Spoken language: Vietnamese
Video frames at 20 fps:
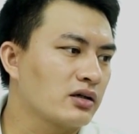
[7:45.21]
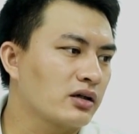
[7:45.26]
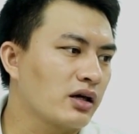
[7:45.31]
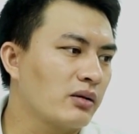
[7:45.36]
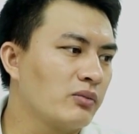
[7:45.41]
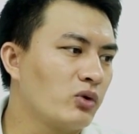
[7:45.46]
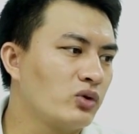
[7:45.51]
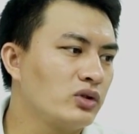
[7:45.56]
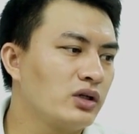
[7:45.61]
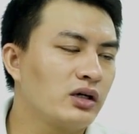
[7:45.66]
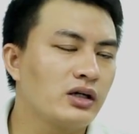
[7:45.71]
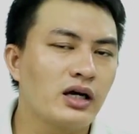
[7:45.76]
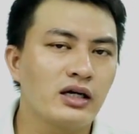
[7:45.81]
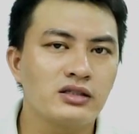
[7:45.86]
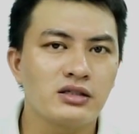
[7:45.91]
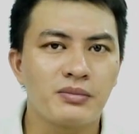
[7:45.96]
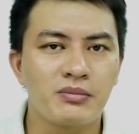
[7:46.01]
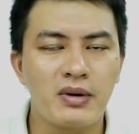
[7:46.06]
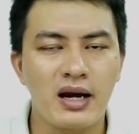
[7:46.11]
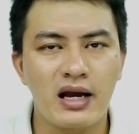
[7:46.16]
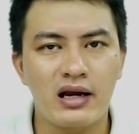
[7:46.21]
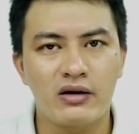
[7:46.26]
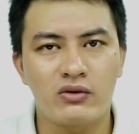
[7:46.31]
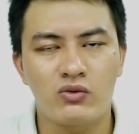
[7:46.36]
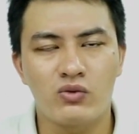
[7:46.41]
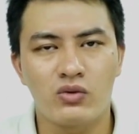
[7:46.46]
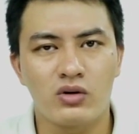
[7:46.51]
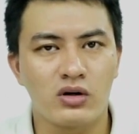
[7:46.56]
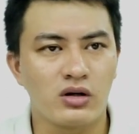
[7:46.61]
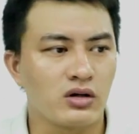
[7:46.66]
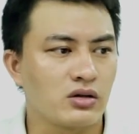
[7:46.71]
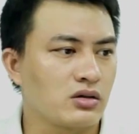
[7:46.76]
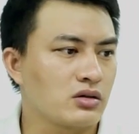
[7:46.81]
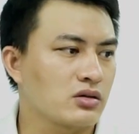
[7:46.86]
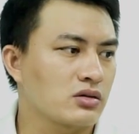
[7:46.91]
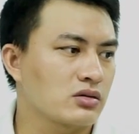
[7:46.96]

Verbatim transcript: cái 4x2.3 của